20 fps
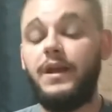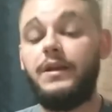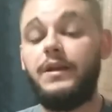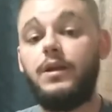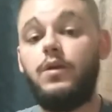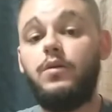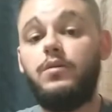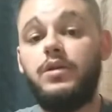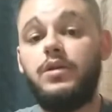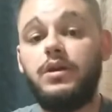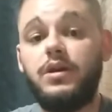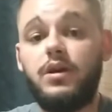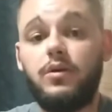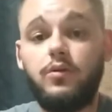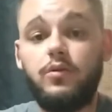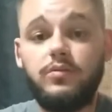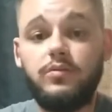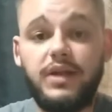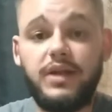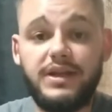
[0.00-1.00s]
Então, o que que
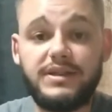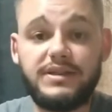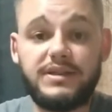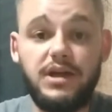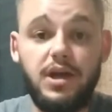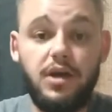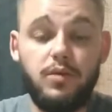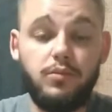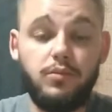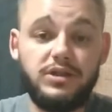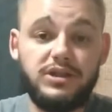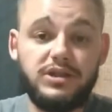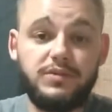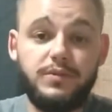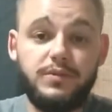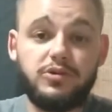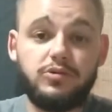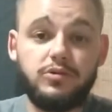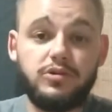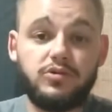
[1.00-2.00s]
acontece?
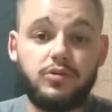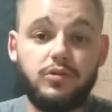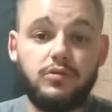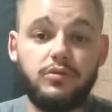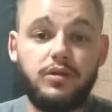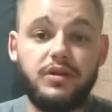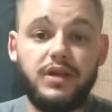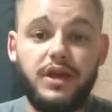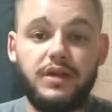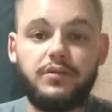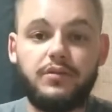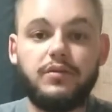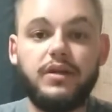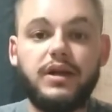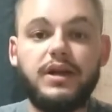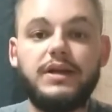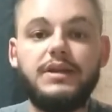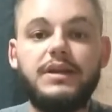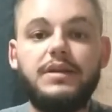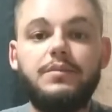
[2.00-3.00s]
Muitas pessoas quando adentram
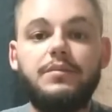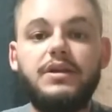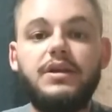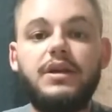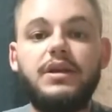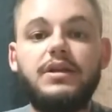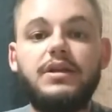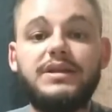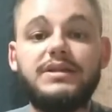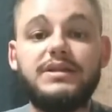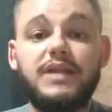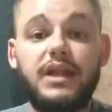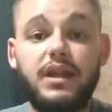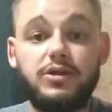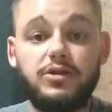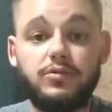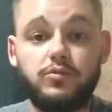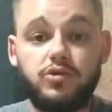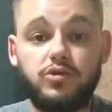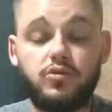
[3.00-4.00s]
na academia, ali na
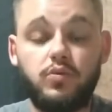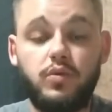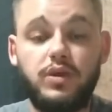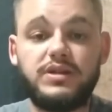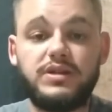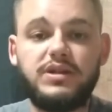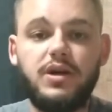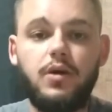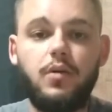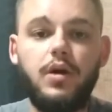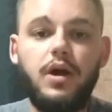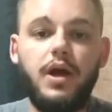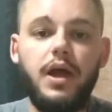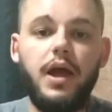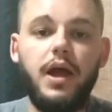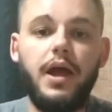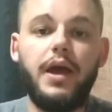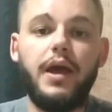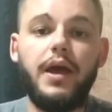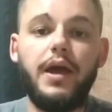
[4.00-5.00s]
sala de musculação,
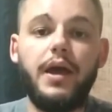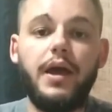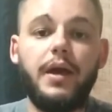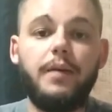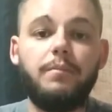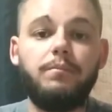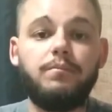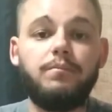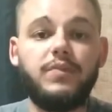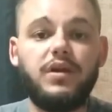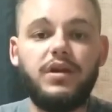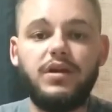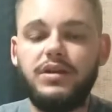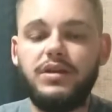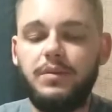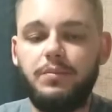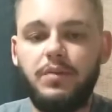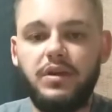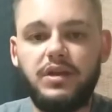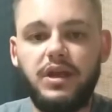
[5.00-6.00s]
é,
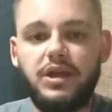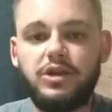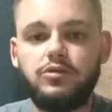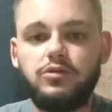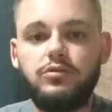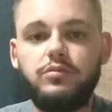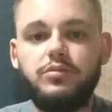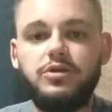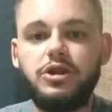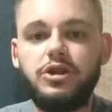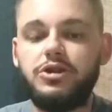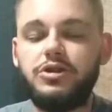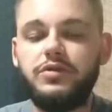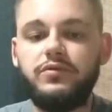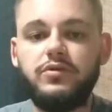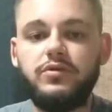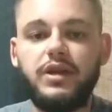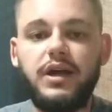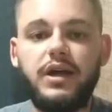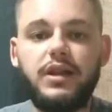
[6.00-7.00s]
independente do
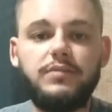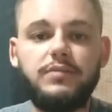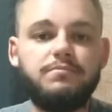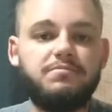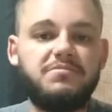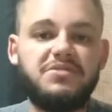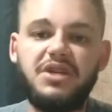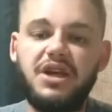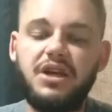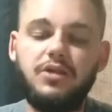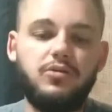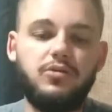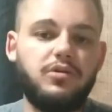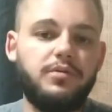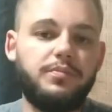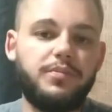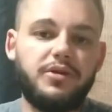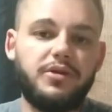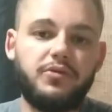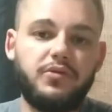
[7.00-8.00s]
objetivo dela, sendo
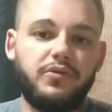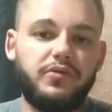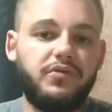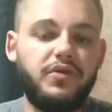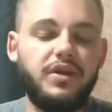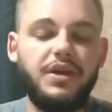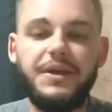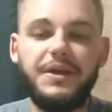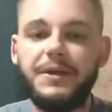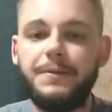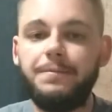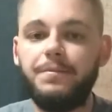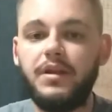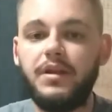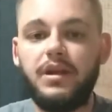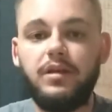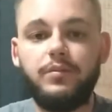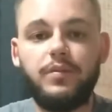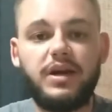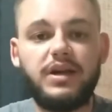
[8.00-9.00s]
hipertrofia,
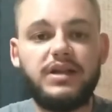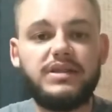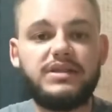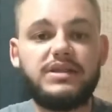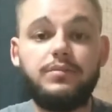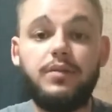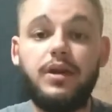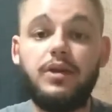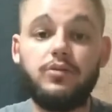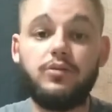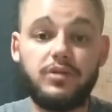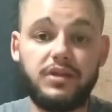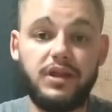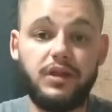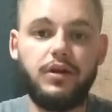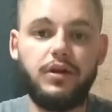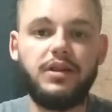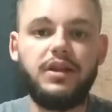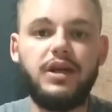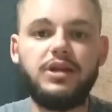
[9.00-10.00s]
emagrecimento ou
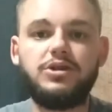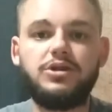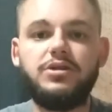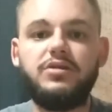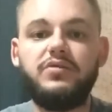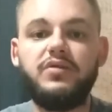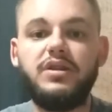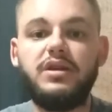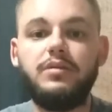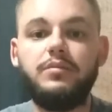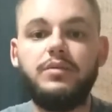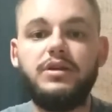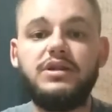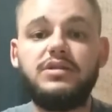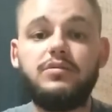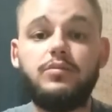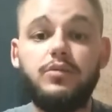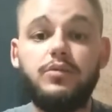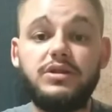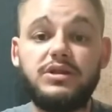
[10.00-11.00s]
até qualidade de vida
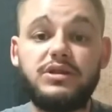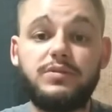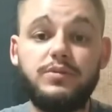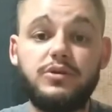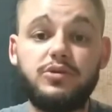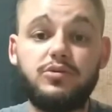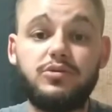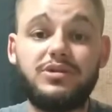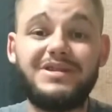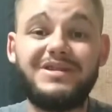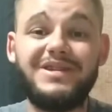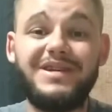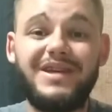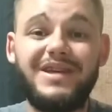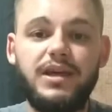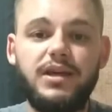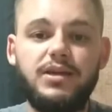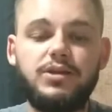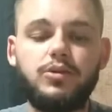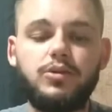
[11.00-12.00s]
mesmo, muitas pessoas se
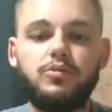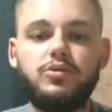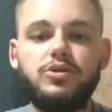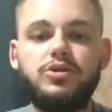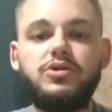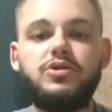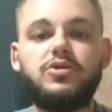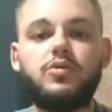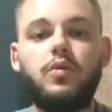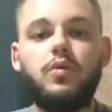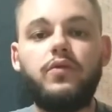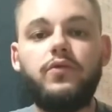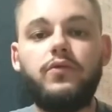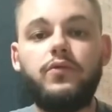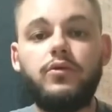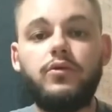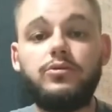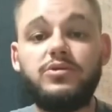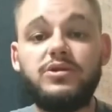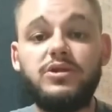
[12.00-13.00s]
queixam de
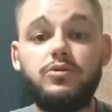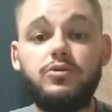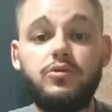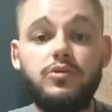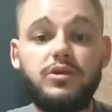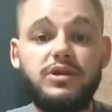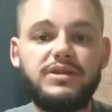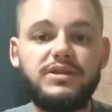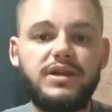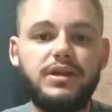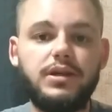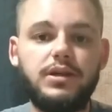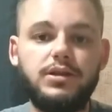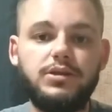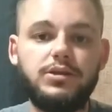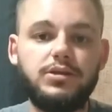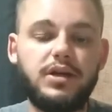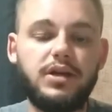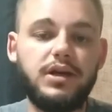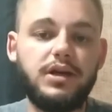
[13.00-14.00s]
desconfortos e dores na,
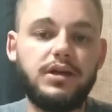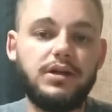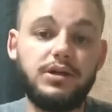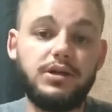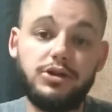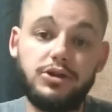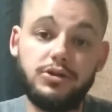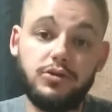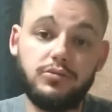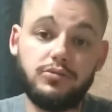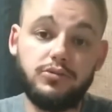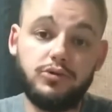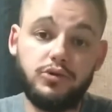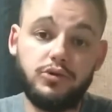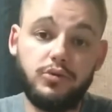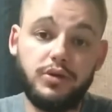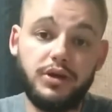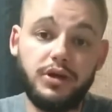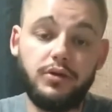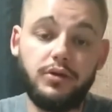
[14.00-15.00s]
na região do
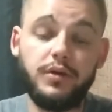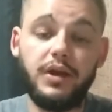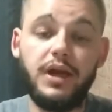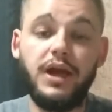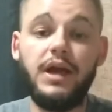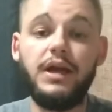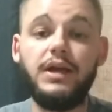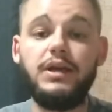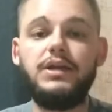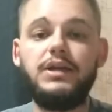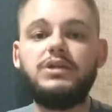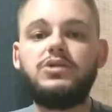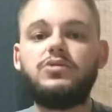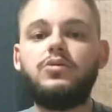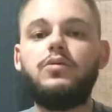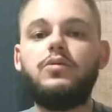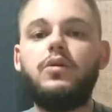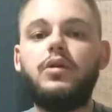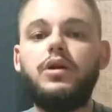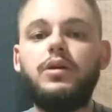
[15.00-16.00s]
joelho. E
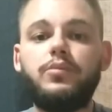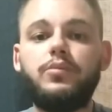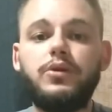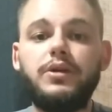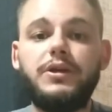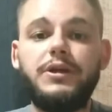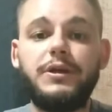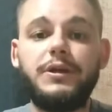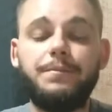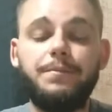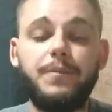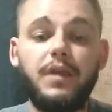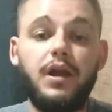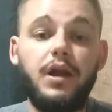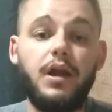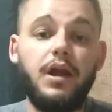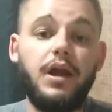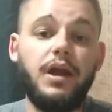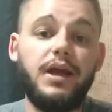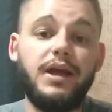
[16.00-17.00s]
isso ocorre porque
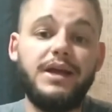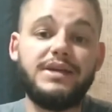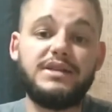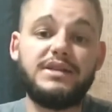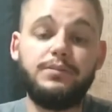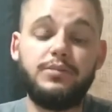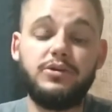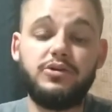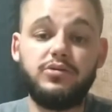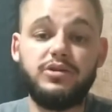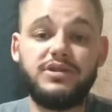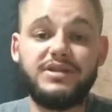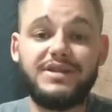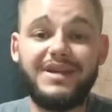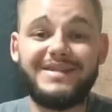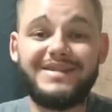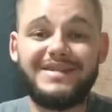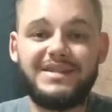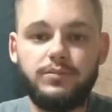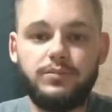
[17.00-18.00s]
é, se a pessoa
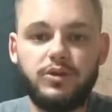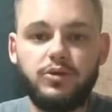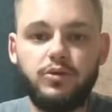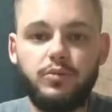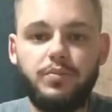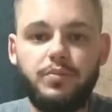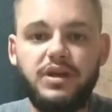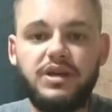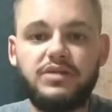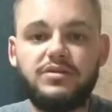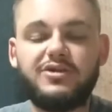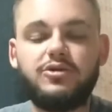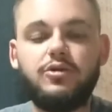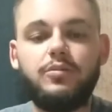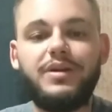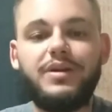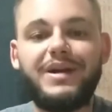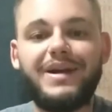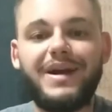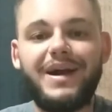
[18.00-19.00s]
está acima do peso, a
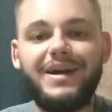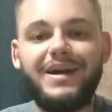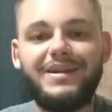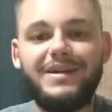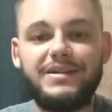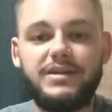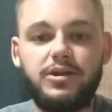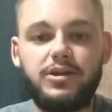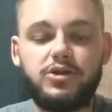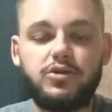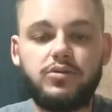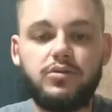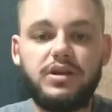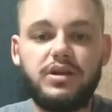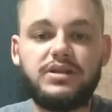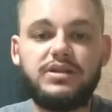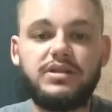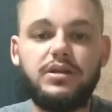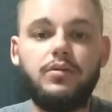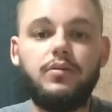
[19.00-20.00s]
sobrecarga nessa
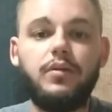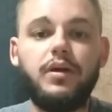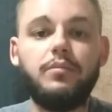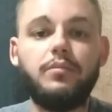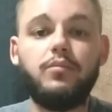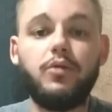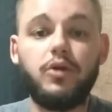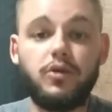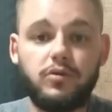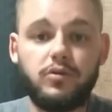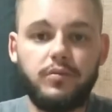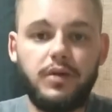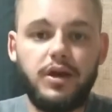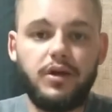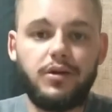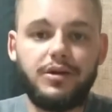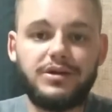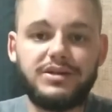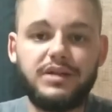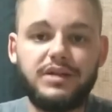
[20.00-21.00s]
articulação é muito
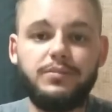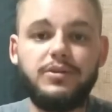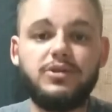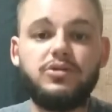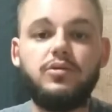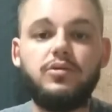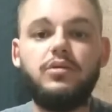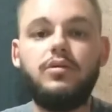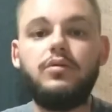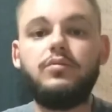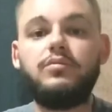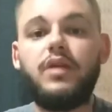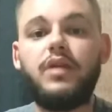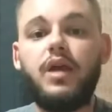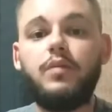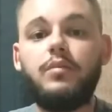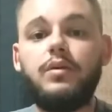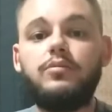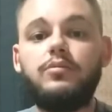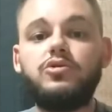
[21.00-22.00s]
maior. Se a pessoa não
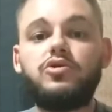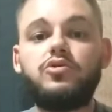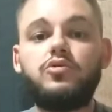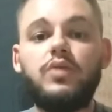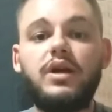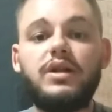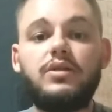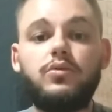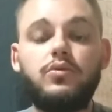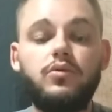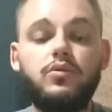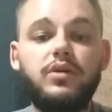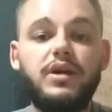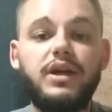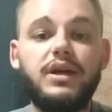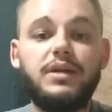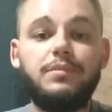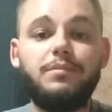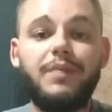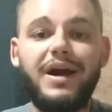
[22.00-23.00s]
tem uma
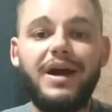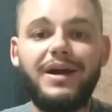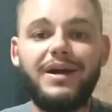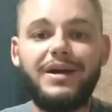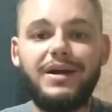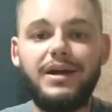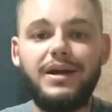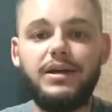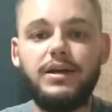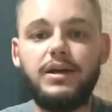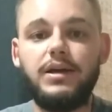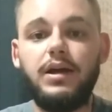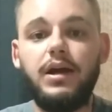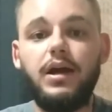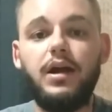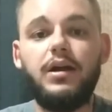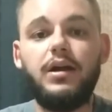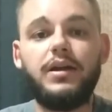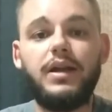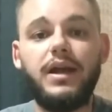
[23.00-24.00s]
musculatura ali bacana,
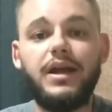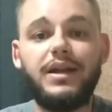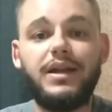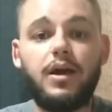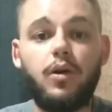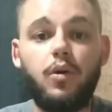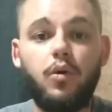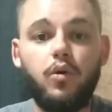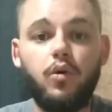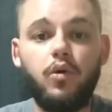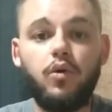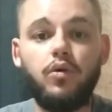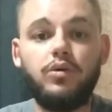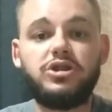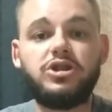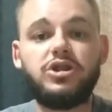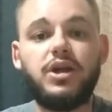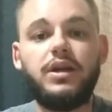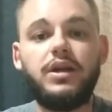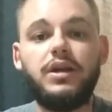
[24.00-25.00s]
né, na
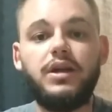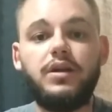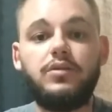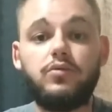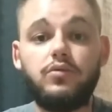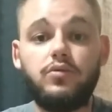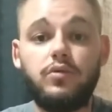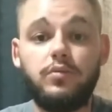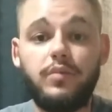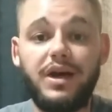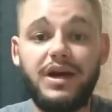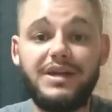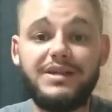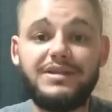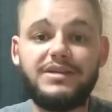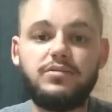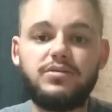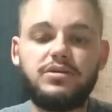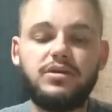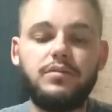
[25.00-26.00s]
coxa ali e tudo
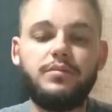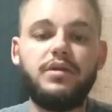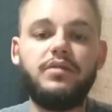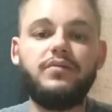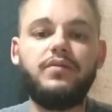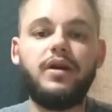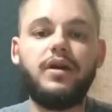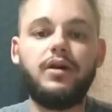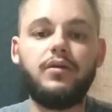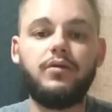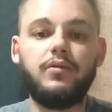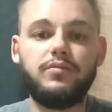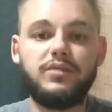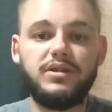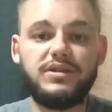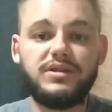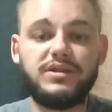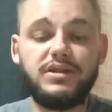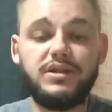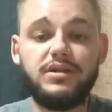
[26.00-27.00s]
mais, isso também vai
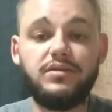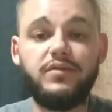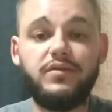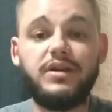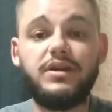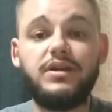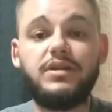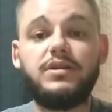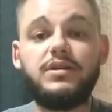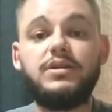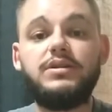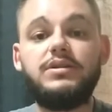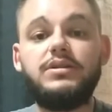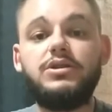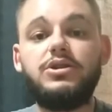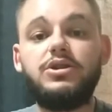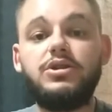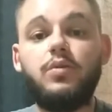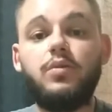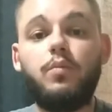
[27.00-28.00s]
acontecer, vai
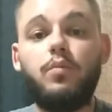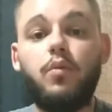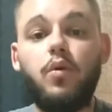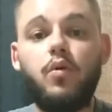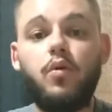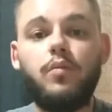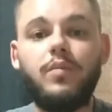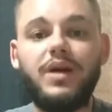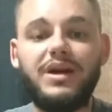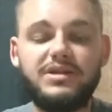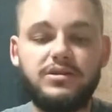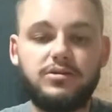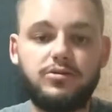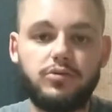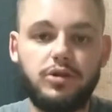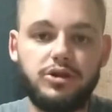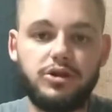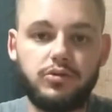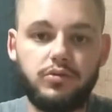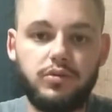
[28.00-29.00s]
exigir um pouco mais da
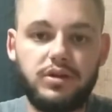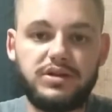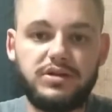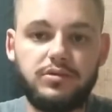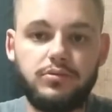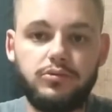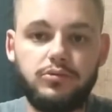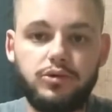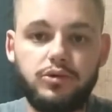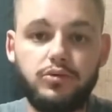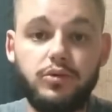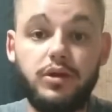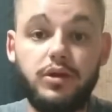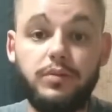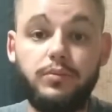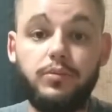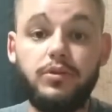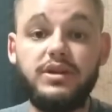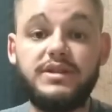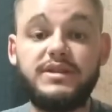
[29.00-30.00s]
sua articulação do
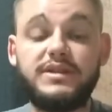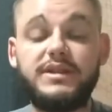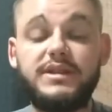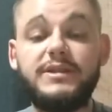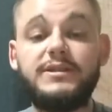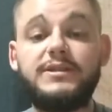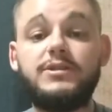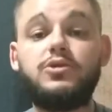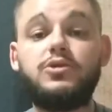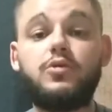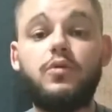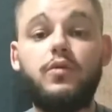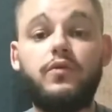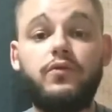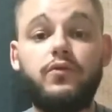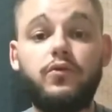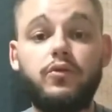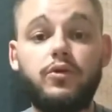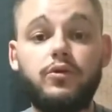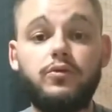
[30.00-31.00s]
joelho. Por isso que esse
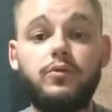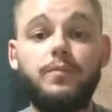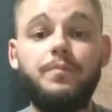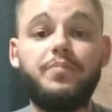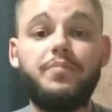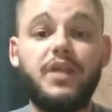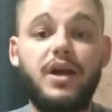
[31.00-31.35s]
desconforto